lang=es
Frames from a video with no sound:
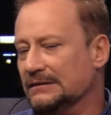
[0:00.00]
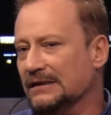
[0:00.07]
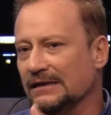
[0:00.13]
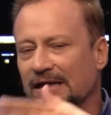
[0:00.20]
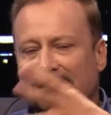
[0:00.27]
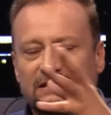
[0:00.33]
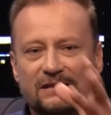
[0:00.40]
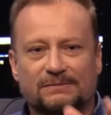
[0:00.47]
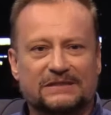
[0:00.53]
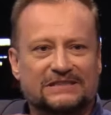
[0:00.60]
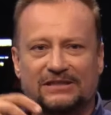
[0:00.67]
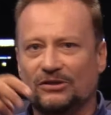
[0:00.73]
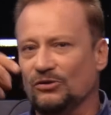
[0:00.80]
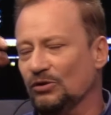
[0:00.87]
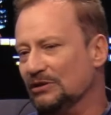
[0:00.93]
tener ese
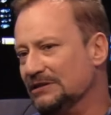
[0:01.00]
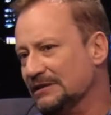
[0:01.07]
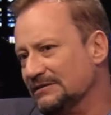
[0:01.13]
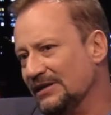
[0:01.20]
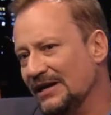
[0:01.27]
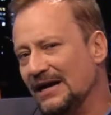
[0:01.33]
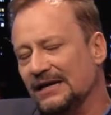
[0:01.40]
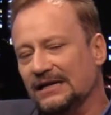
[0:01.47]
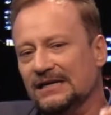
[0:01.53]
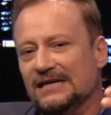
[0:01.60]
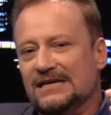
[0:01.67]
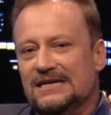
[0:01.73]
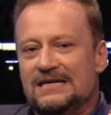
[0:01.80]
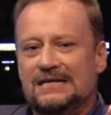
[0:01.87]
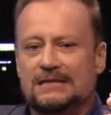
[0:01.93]
vestido, ese traje.
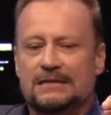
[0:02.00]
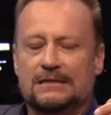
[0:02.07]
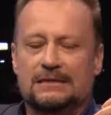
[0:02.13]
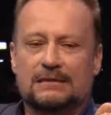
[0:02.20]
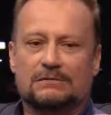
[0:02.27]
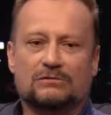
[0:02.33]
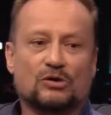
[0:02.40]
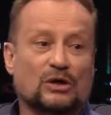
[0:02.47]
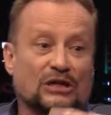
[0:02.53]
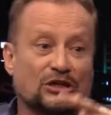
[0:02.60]
Eh, lo, que